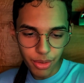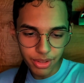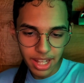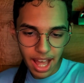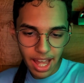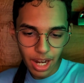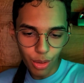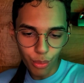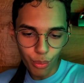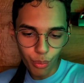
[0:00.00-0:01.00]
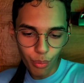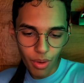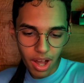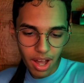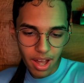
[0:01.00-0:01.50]
Ionara,
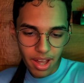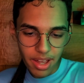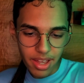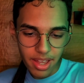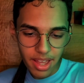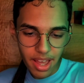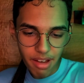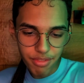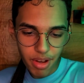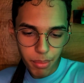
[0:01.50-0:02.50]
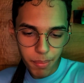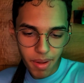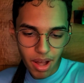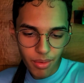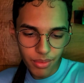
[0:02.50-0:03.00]
Lua. Ria, vamos
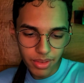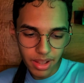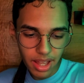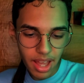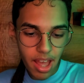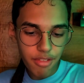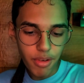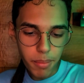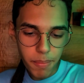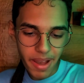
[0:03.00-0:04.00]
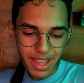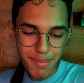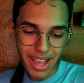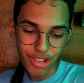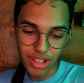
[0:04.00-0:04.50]
pra onde? Vamos pra
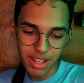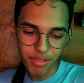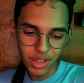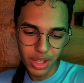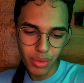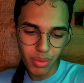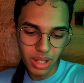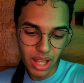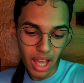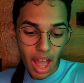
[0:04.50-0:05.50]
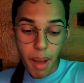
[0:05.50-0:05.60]
Kimai que já tem 21, né?